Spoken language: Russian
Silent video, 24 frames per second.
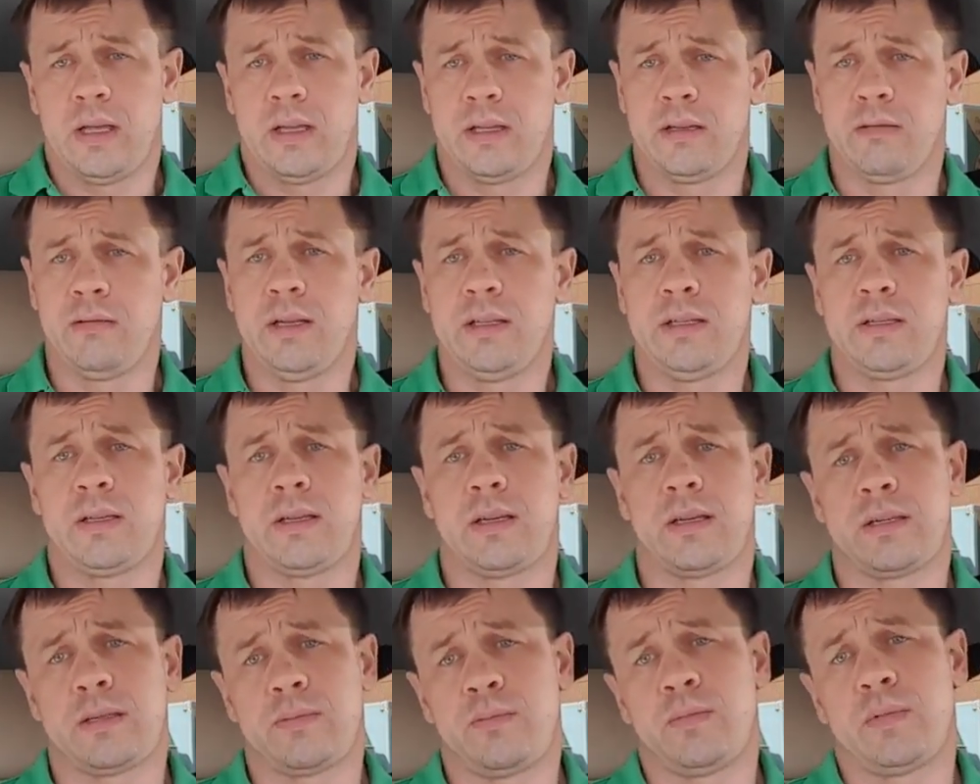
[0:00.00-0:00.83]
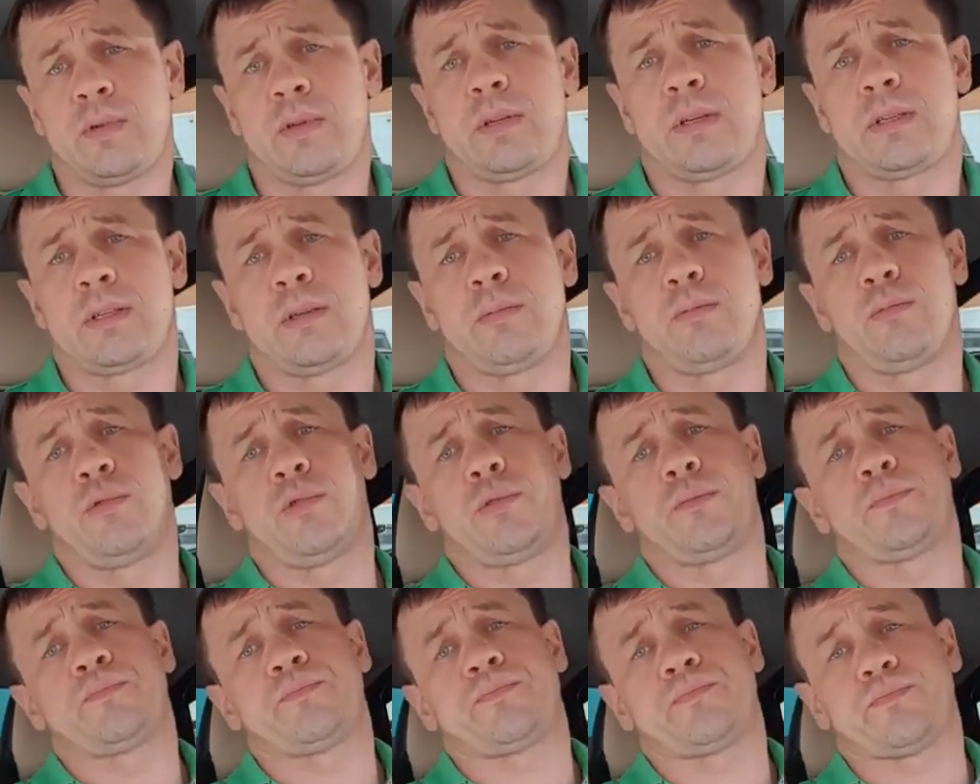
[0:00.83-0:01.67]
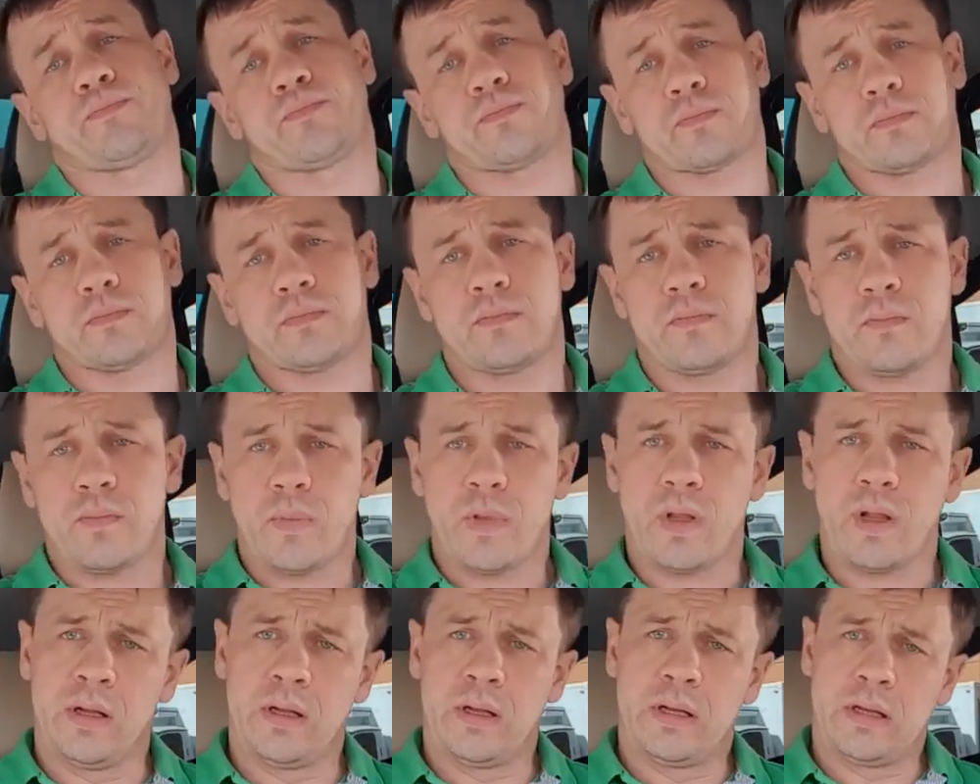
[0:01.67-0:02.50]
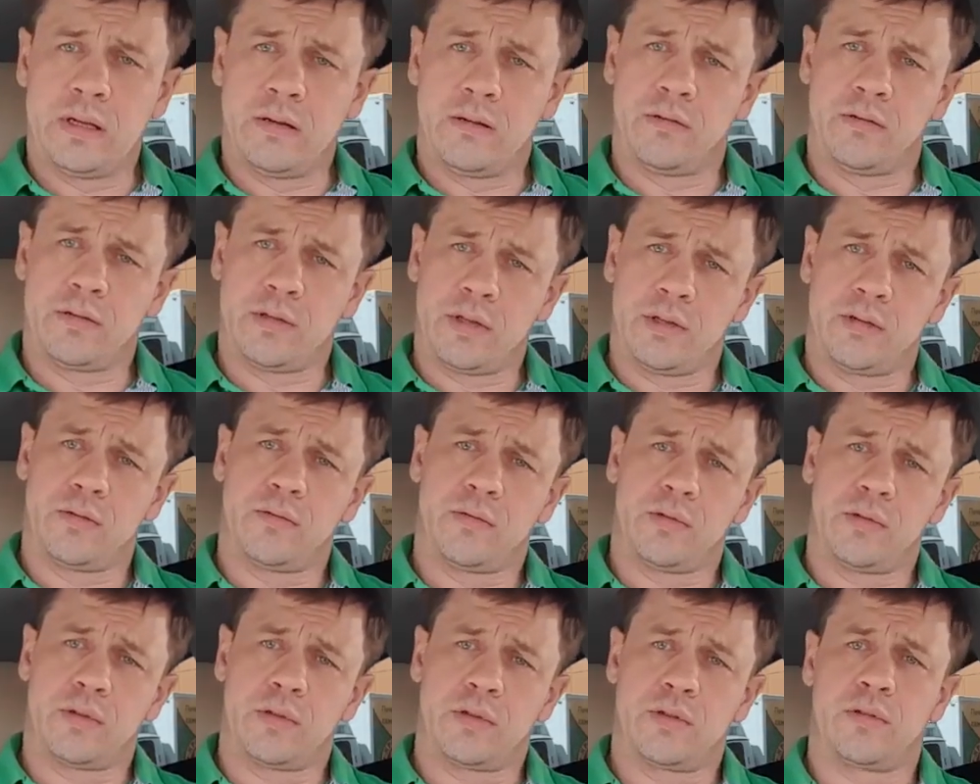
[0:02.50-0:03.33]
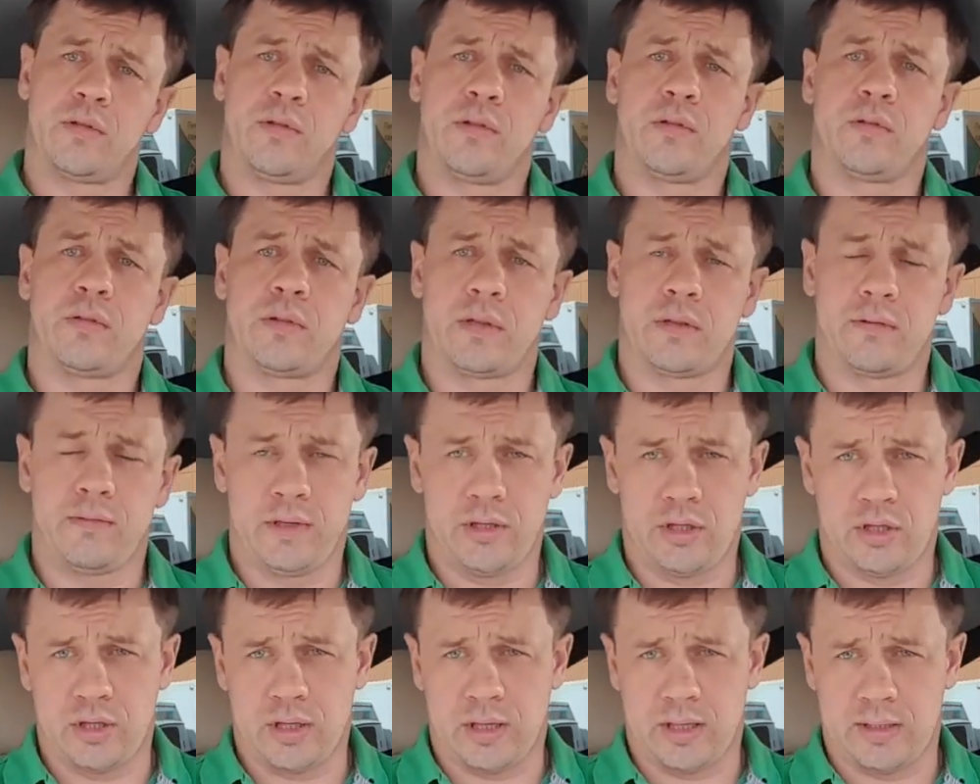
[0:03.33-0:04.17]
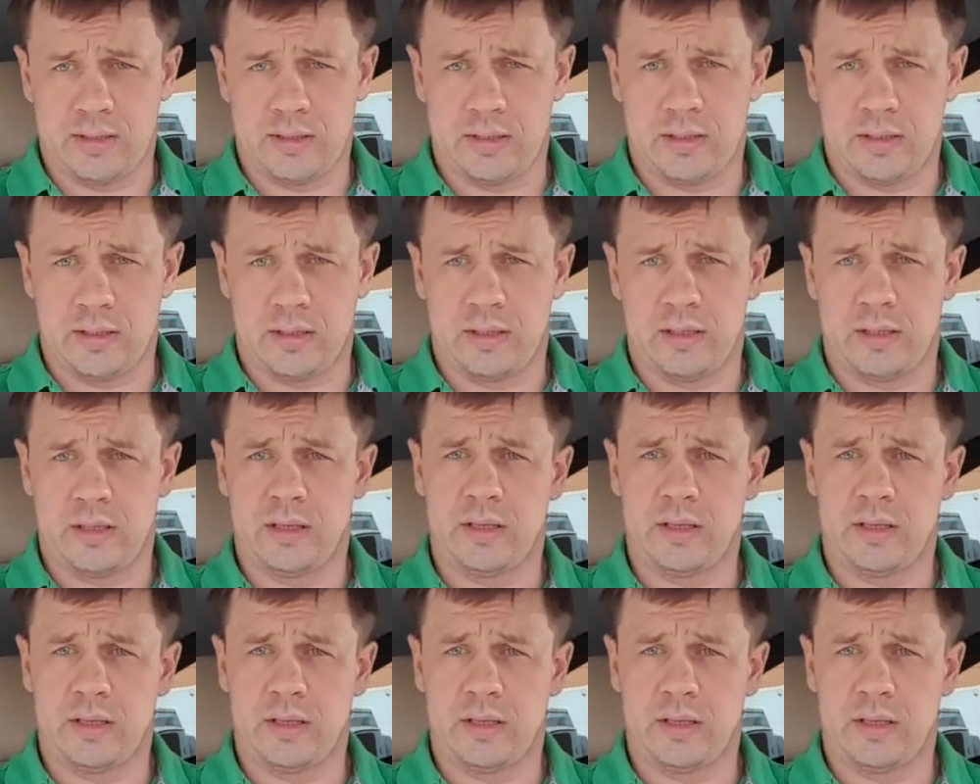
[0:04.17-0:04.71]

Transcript: Давайте разобьем э, вот эту вот историю на две части.